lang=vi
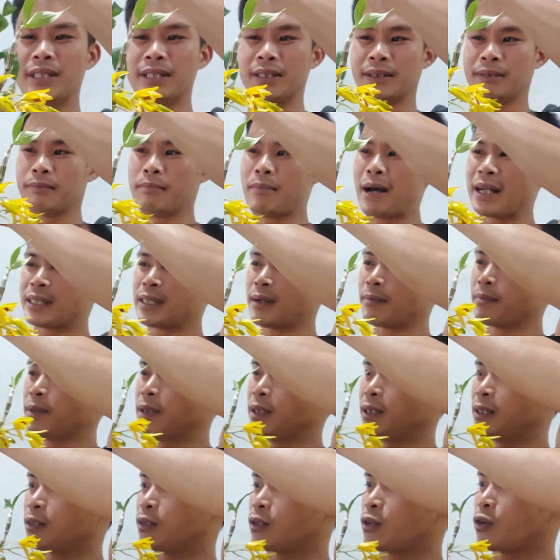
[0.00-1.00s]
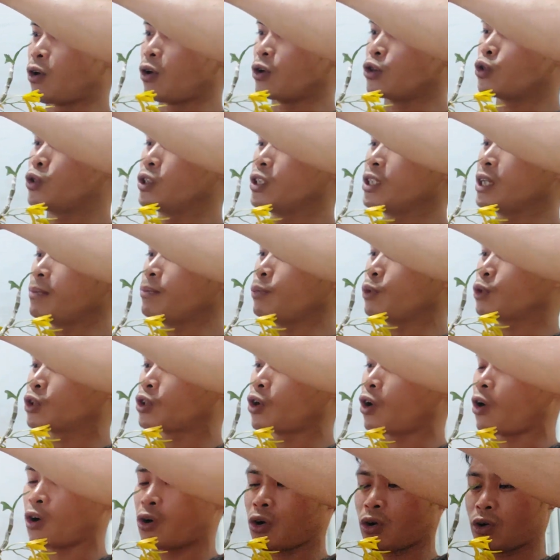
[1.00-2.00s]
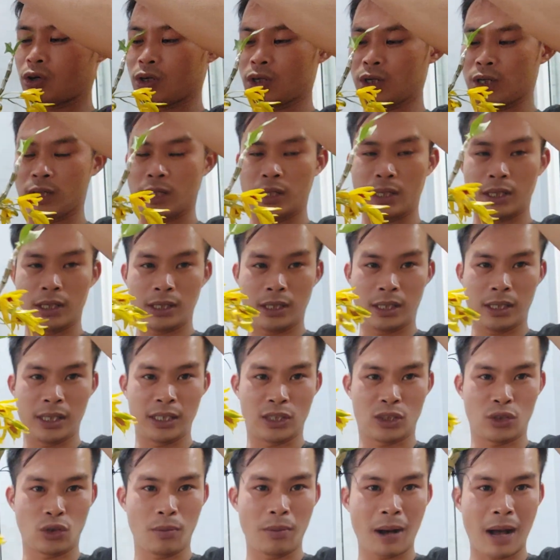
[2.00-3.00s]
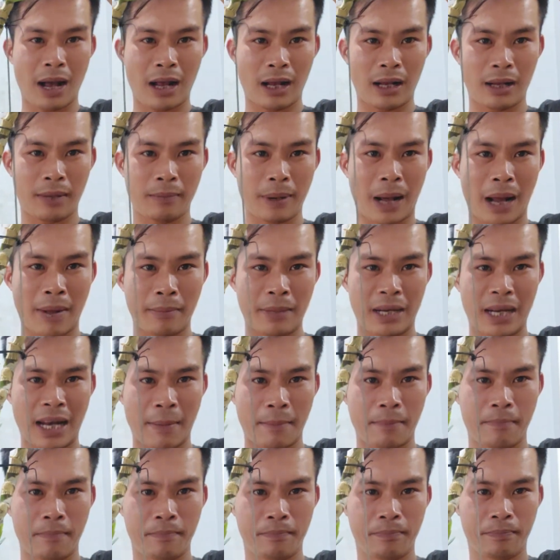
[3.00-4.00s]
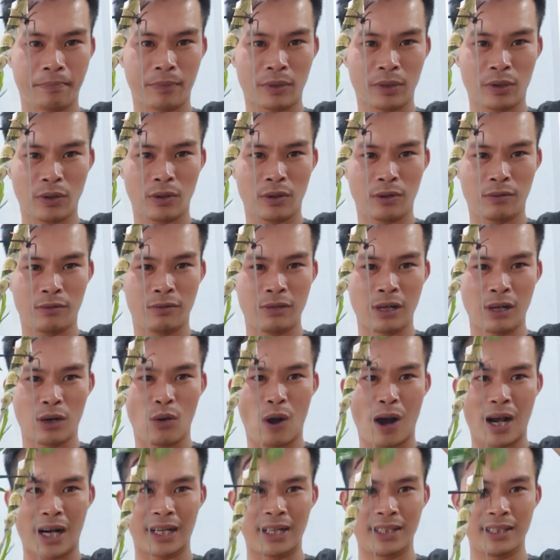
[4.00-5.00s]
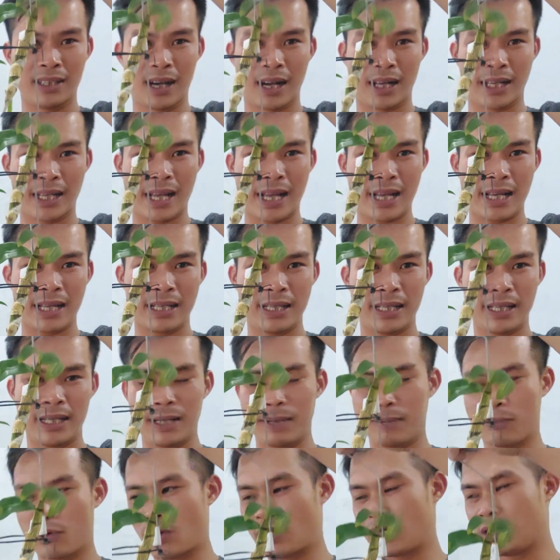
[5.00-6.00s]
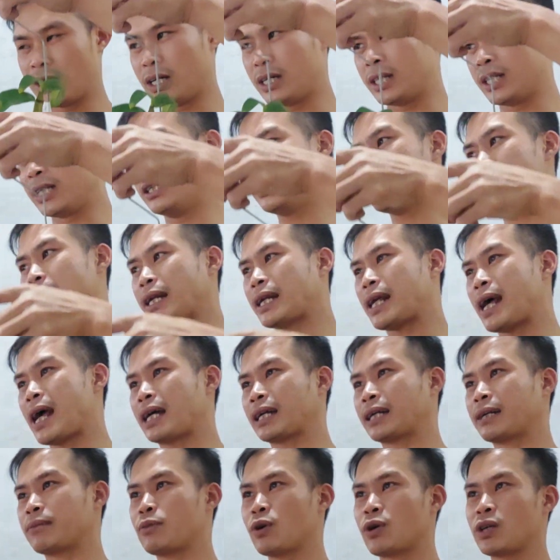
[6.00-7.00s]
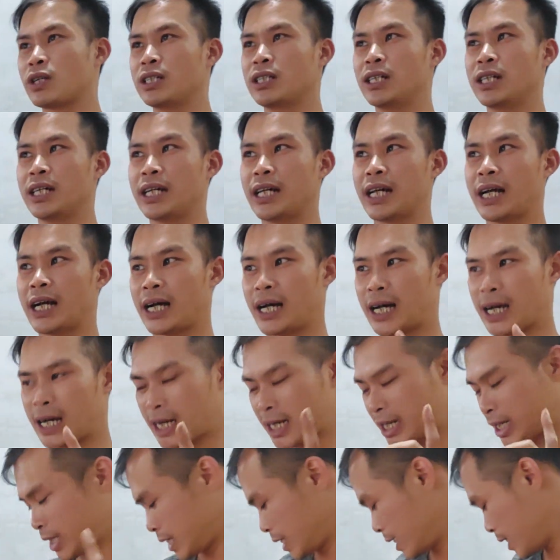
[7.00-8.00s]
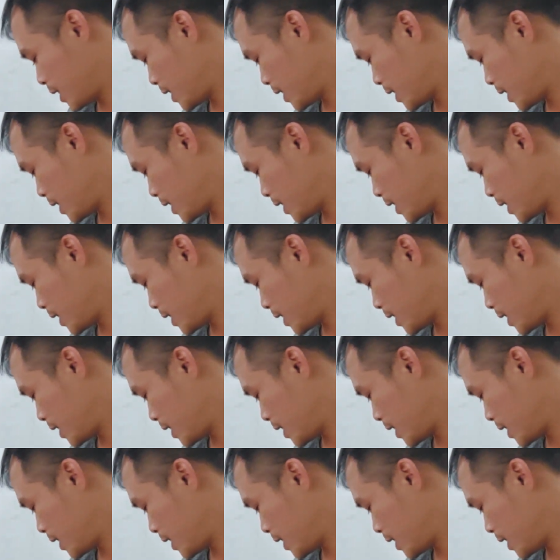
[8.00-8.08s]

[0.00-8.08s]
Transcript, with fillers: nghìn 300 nghìn có duy nhất một giò hình số 3 35 Phượng Hoàng Lửa nha mọi người nhớ đặt hàng thì mọi người à,